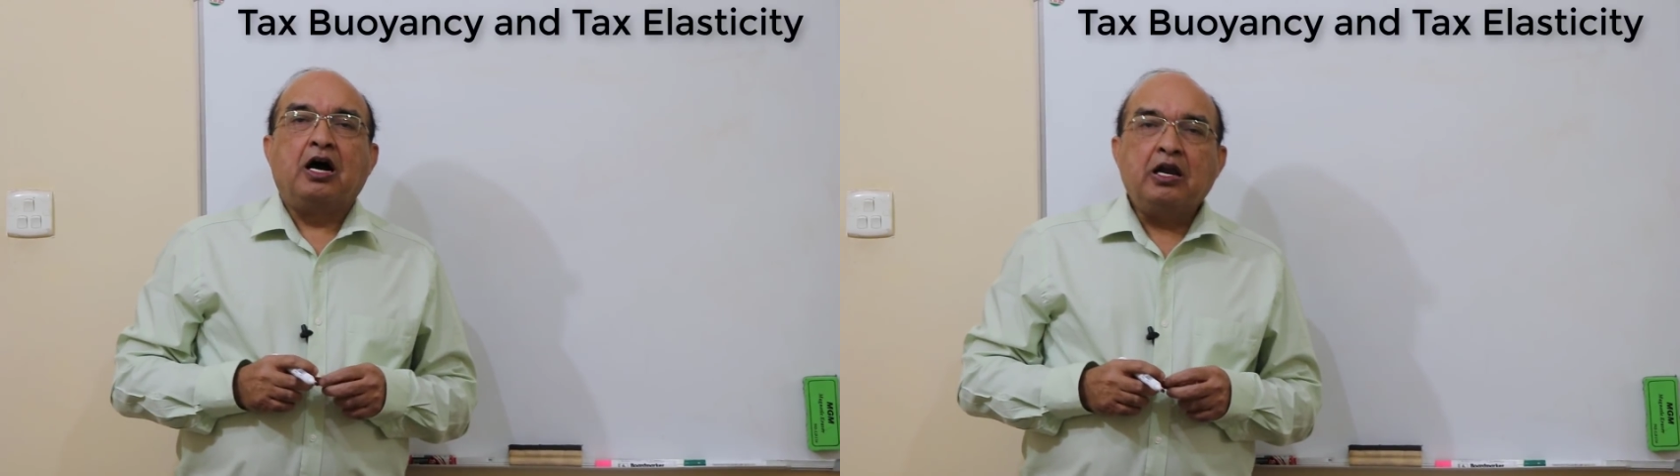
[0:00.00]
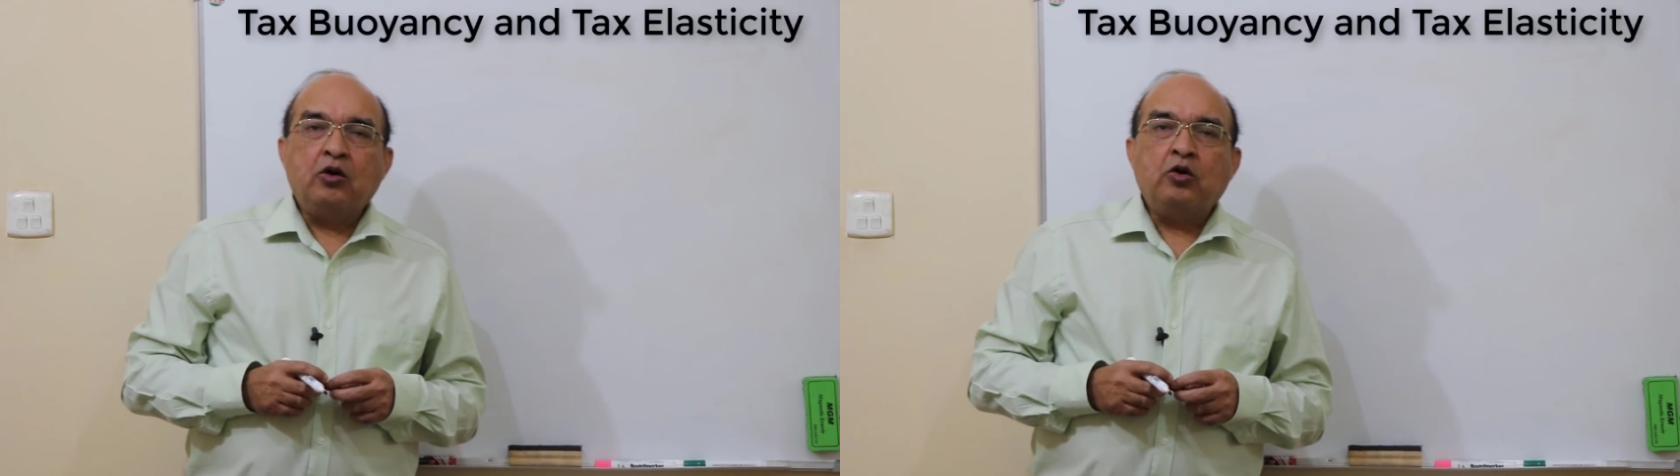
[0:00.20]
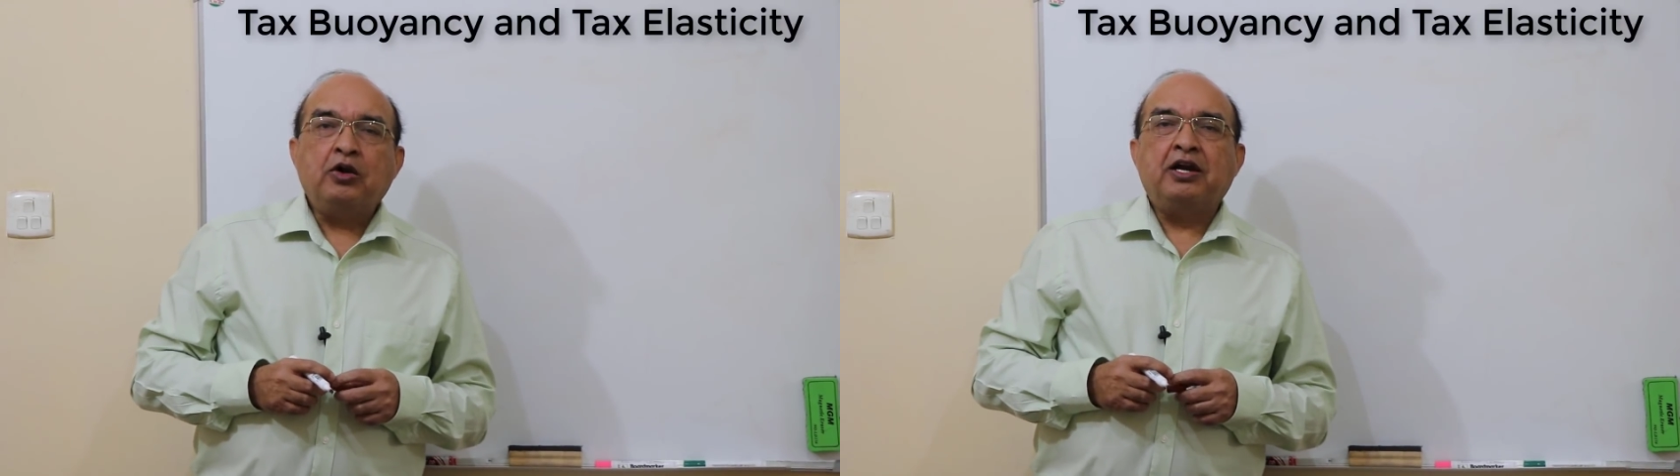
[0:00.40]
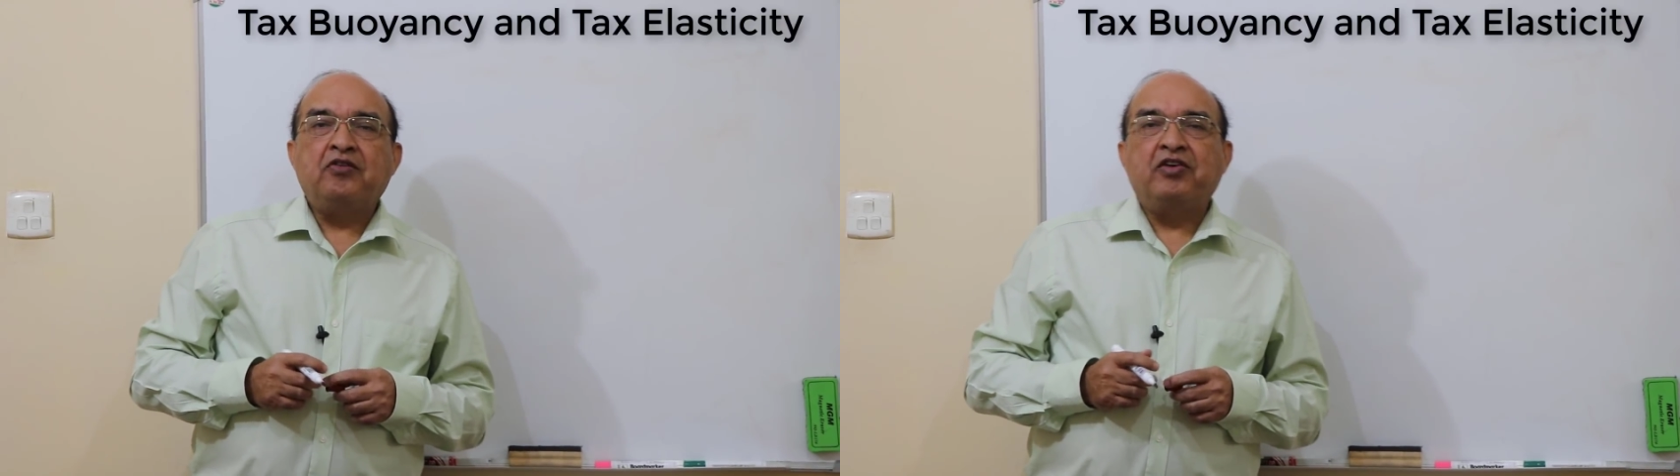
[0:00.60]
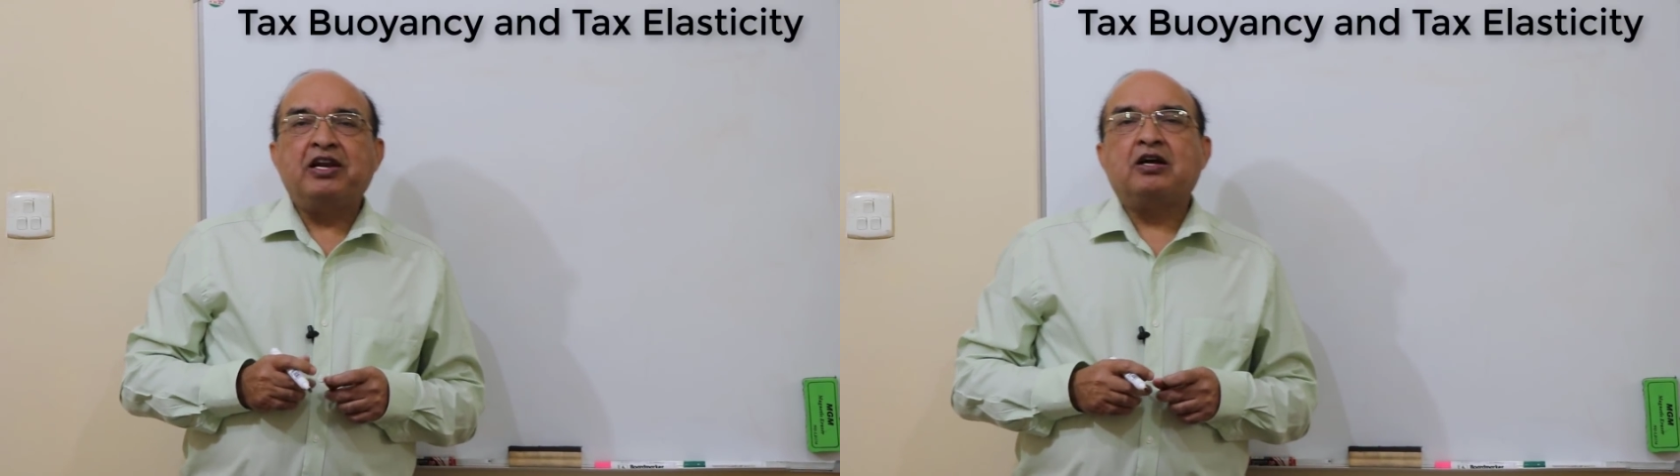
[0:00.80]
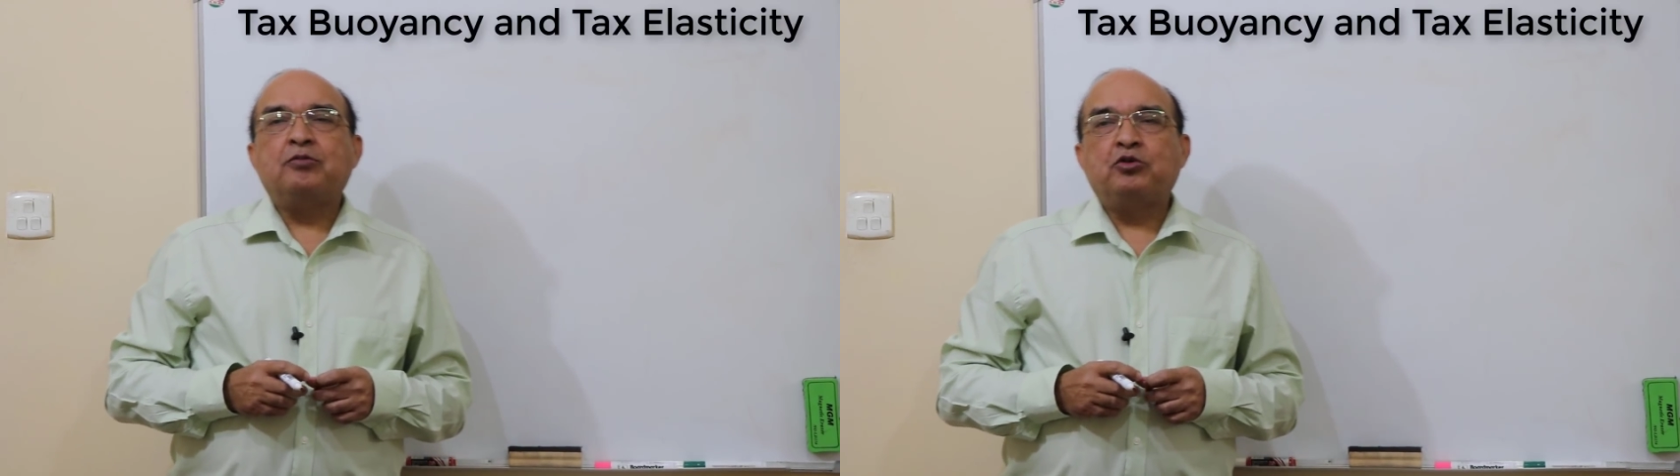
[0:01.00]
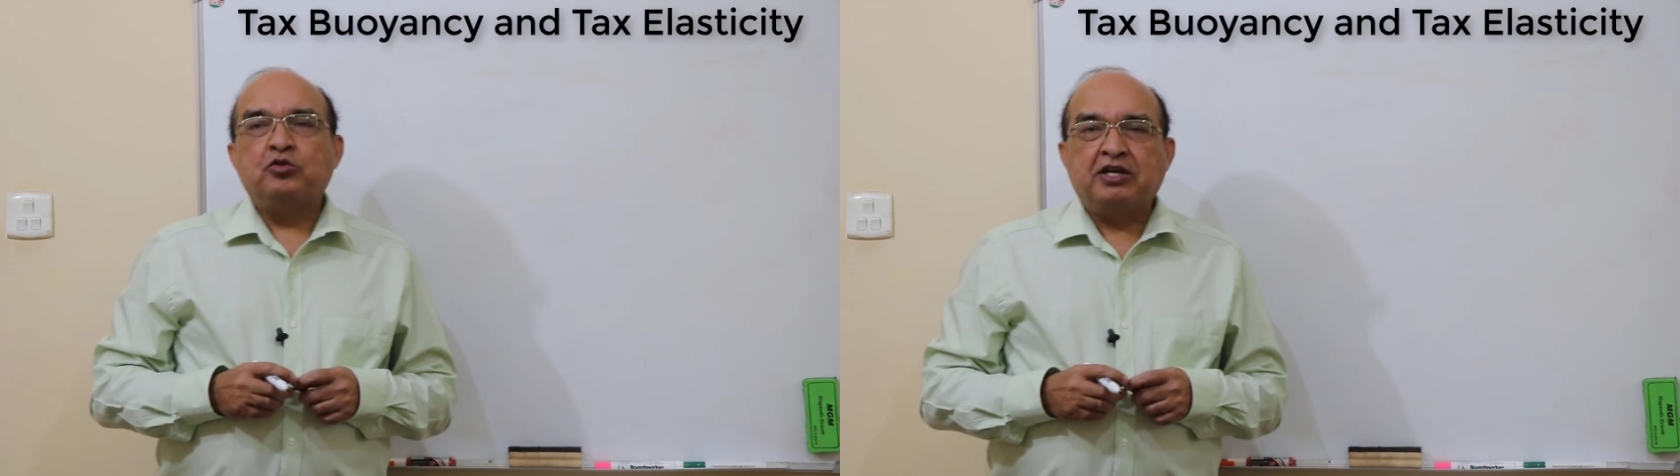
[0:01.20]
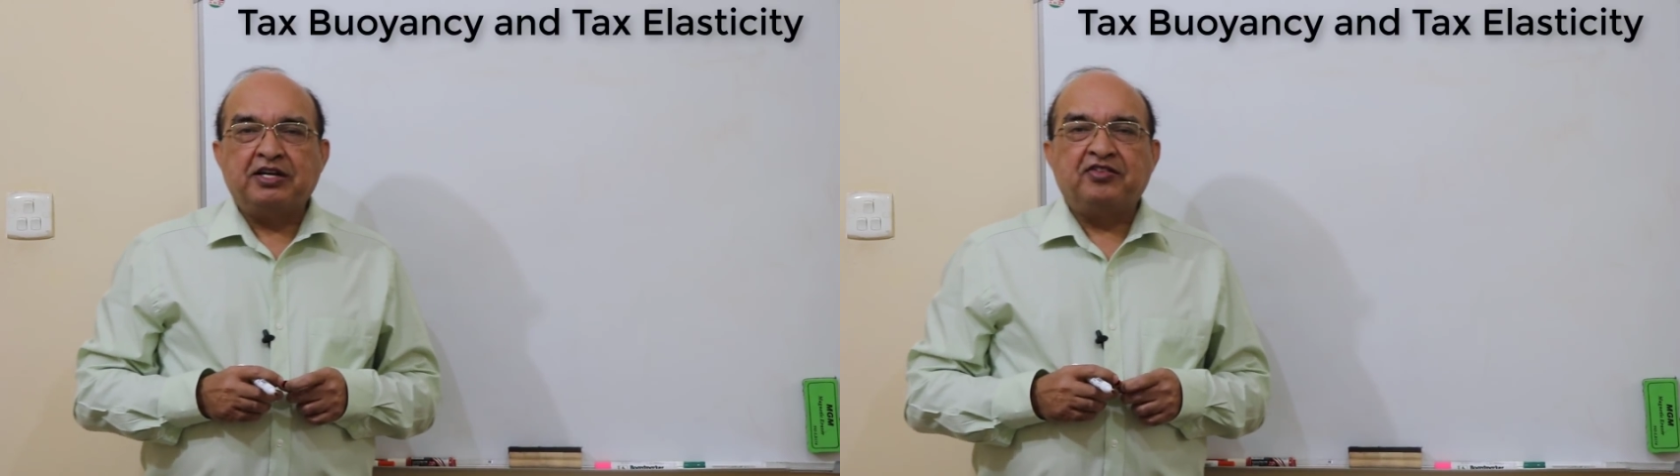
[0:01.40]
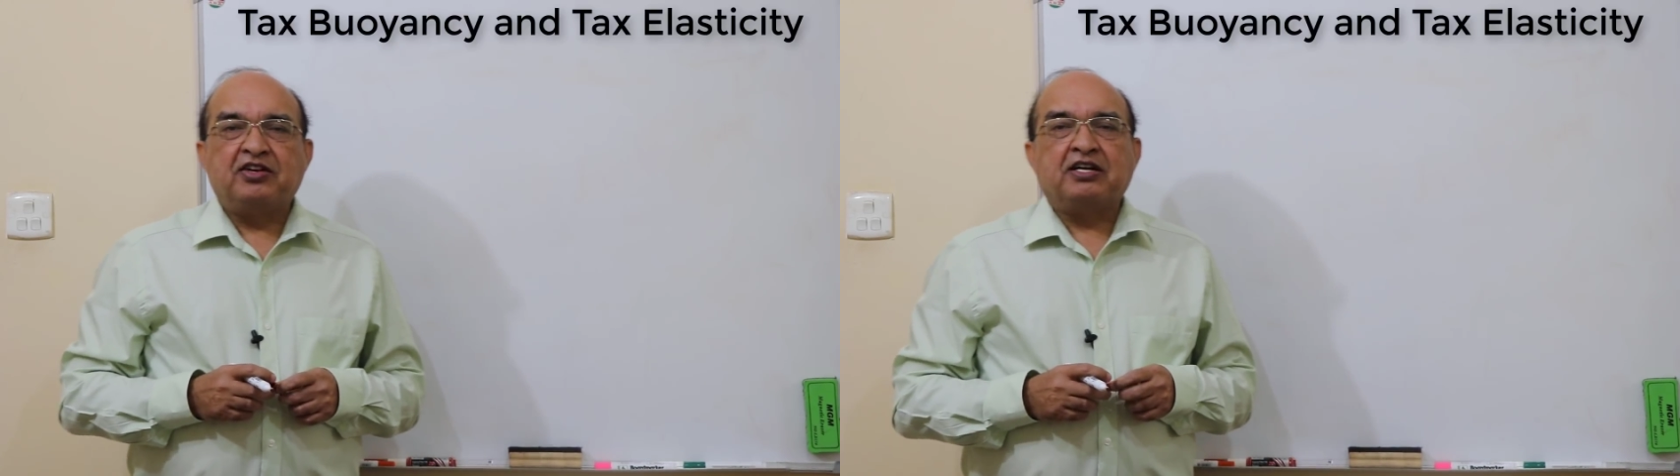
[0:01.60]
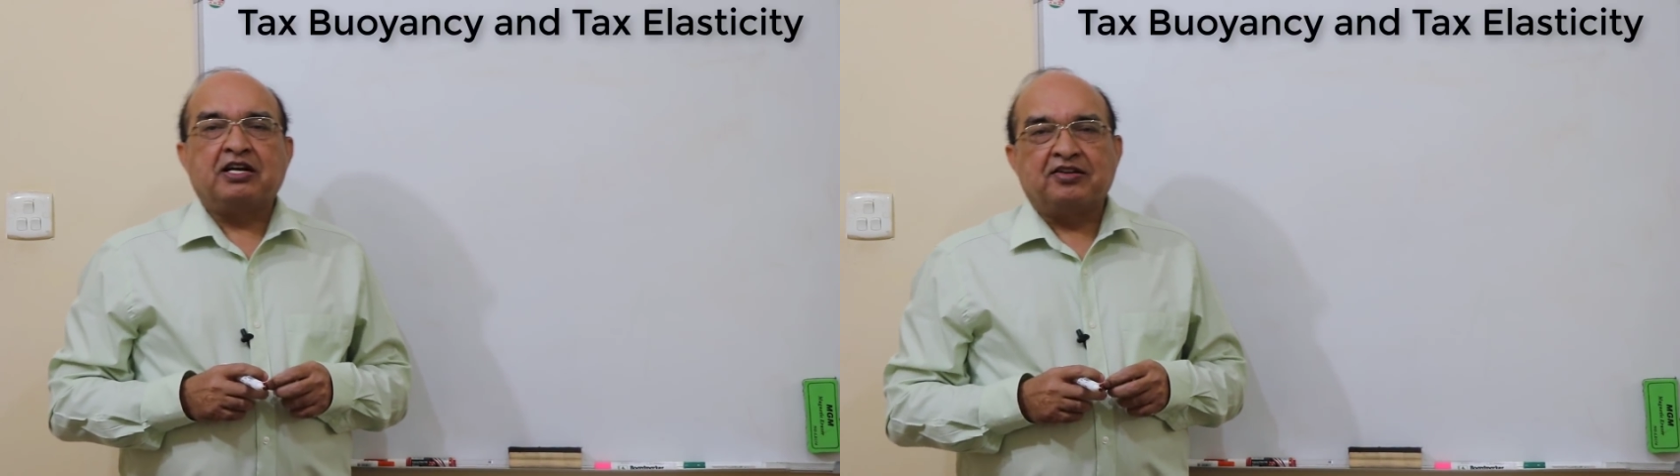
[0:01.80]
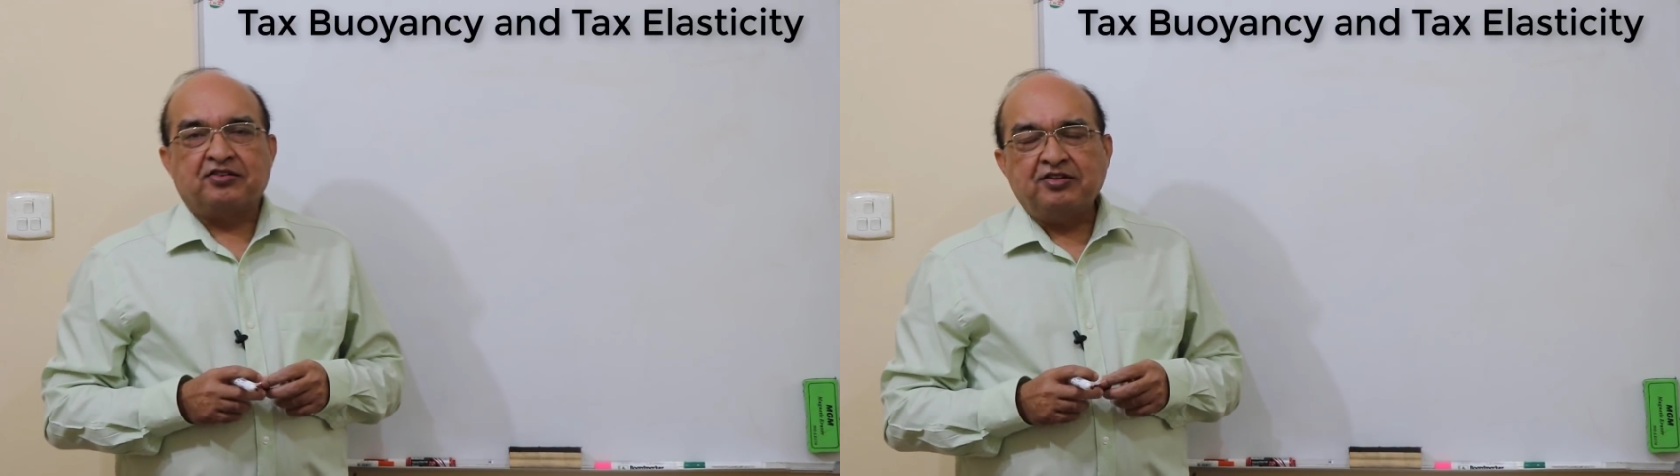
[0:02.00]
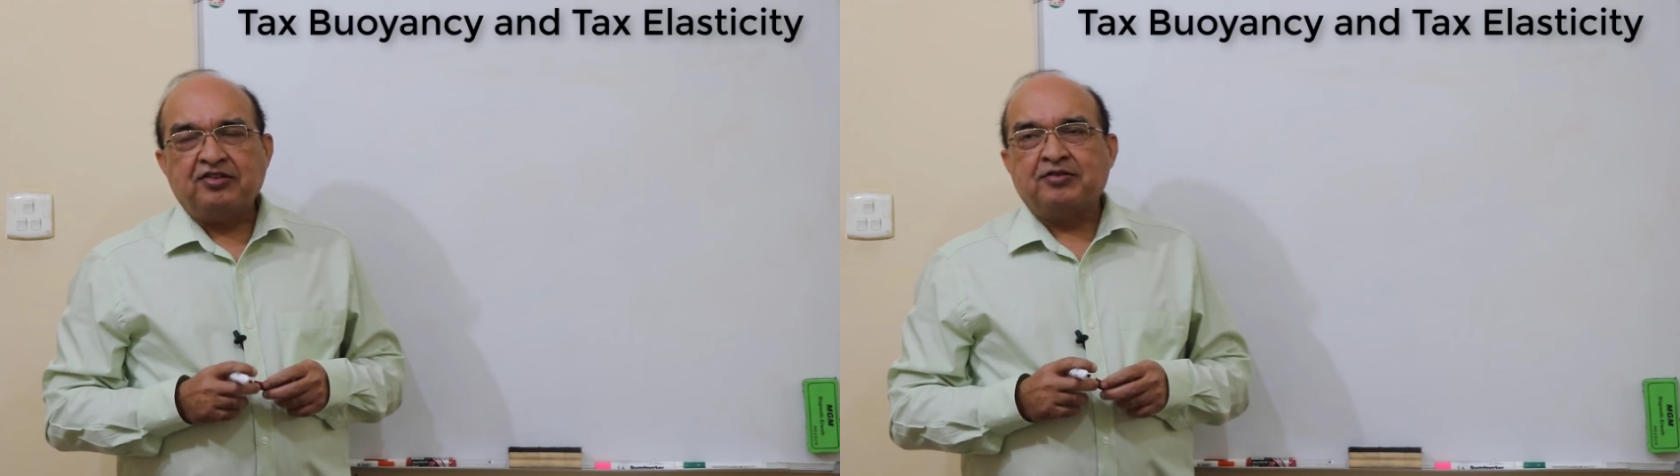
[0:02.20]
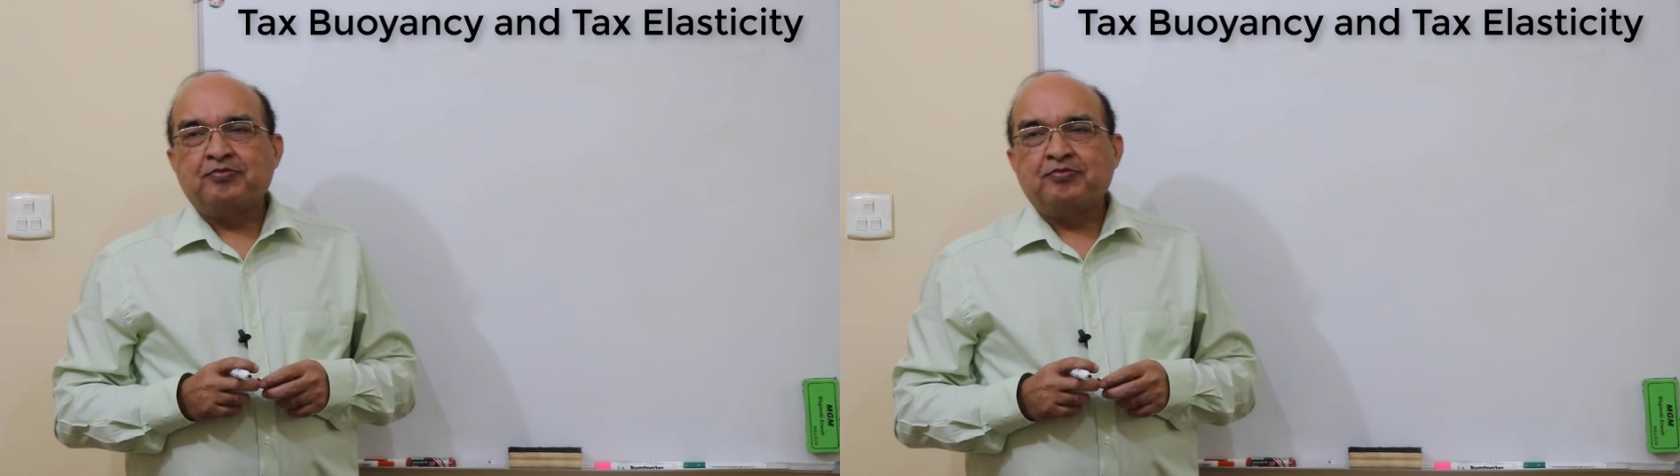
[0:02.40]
हेलो एंड वेलकम टू द इजेड क्लासेस